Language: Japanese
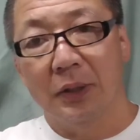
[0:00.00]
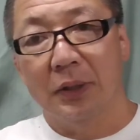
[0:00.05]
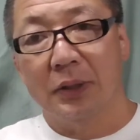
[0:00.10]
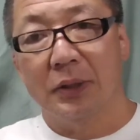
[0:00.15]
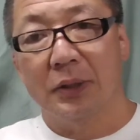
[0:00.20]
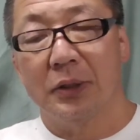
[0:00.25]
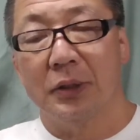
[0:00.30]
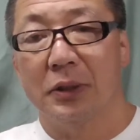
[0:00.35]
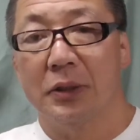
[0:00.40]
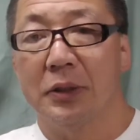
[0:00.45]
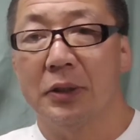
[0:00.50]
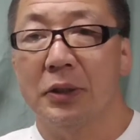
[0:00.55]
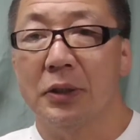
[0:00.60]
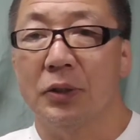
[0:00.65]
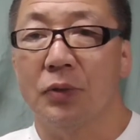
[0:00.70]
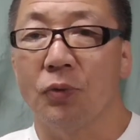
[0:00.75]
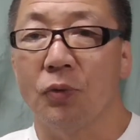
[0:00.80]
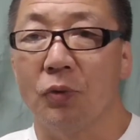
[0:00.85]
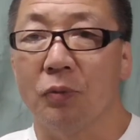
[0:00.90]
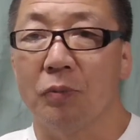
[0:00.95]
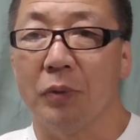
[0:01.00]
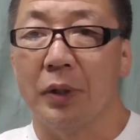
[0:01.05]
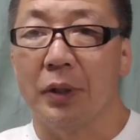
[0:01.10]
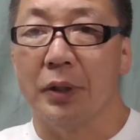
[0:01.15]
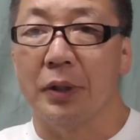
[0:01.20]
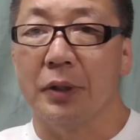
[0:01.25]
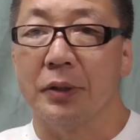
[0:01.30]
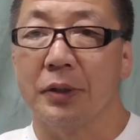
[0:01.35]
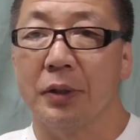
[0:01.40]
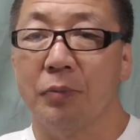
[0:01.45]
CT 取る前
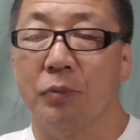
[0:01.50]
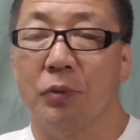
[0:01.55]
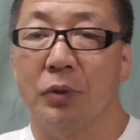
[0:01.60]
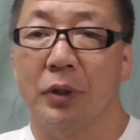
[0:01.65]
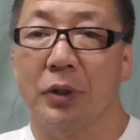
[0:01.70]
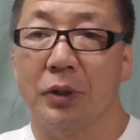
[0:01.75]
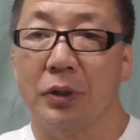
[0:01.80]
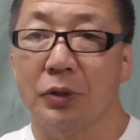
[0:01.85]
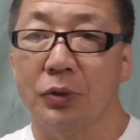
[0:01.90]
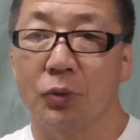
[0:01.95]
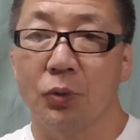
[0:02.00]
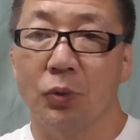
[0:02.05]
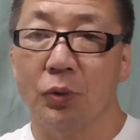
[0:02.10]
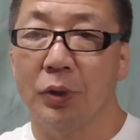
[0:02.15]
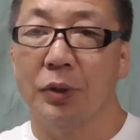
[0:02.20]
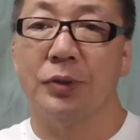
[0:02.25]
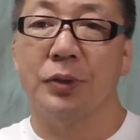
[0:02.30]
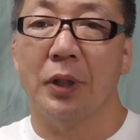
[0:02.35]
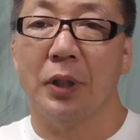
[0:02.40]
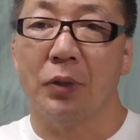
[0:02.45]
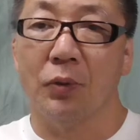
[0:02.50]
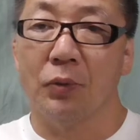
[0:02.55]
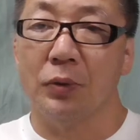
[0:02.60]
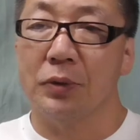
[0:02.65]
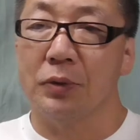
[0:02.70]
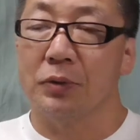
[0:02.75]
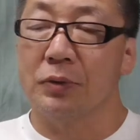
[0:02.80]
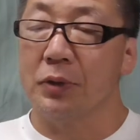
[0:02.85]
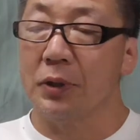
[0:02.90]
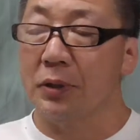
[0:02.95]
に背骨に造影剤を
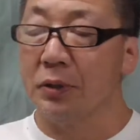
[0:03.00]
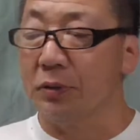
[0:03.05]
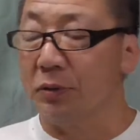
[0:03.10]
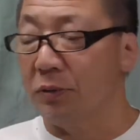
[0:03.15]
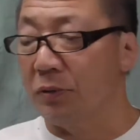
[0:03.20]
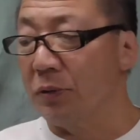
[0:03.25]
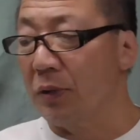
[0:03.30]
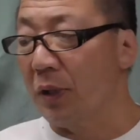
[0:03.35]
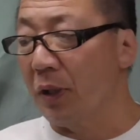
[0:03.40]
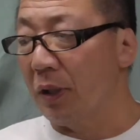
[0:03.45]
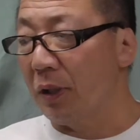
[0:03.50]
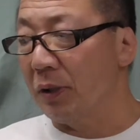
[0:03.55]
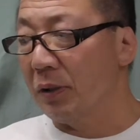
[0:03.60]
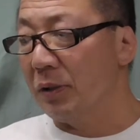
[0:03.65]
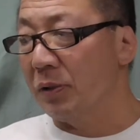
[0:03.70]
注射するからっ